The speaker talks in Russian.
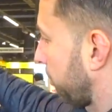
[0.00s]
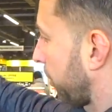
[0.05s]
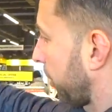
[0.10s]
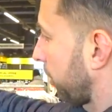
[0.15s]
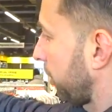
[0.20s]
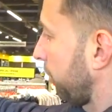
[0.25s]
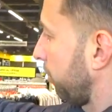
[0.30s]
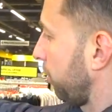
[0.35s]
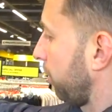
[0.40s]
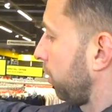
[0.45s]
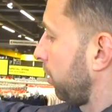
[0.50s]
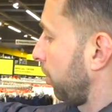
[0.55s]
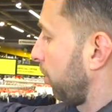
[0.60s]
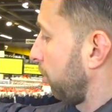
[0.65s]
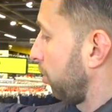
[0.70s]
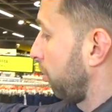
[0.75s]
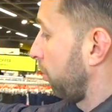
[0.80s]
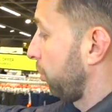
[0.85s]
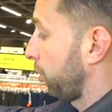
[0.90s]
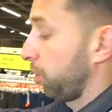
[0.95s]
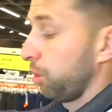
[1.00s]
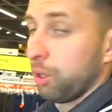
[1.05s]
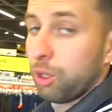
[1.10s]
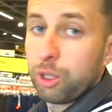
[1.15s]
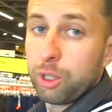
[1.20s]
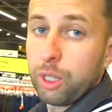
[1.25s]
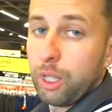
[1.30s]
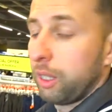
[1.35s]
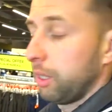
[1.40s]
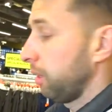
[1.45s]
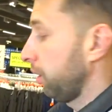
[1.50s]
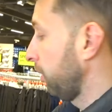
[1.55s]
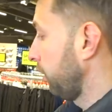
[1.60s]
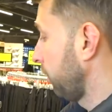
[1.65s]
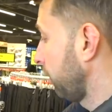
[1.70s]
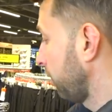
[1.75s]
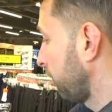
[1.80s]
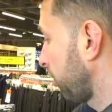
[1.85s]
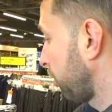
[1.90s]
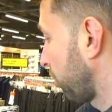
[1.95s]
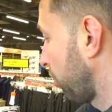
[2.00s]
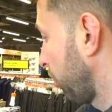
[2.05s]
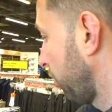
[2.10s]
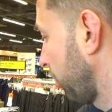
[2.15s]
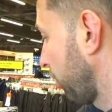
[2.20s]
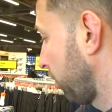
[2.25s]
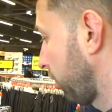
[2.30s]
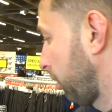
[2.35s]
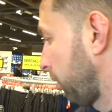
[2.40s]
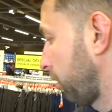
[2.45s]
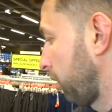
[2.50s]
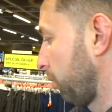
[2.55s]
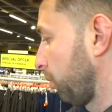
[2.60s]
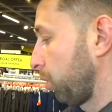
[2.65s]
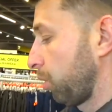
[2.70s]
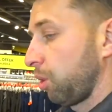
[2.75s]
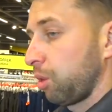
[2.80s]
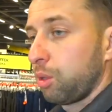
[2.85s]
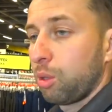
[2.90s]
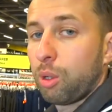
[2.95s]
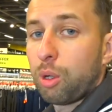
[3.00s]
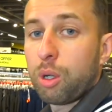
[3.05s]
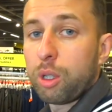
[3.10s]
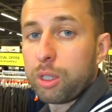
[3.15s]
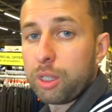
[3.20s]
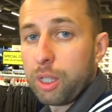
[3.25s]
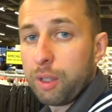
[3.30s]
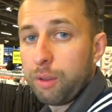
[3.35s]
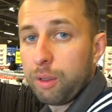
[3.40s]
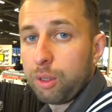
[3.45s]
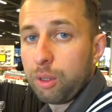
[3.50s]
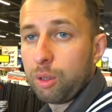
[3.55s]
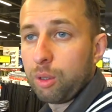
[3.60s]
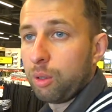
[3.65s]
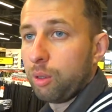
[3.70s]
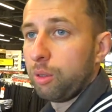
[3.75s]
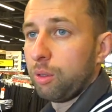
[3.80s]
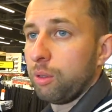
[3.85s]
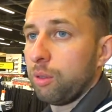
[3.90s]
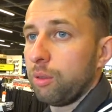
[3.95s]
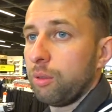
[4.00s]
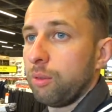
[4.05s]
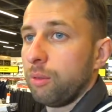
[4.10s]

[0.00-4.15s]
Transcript: спортивные тренировочные штаны стоят 749 крон.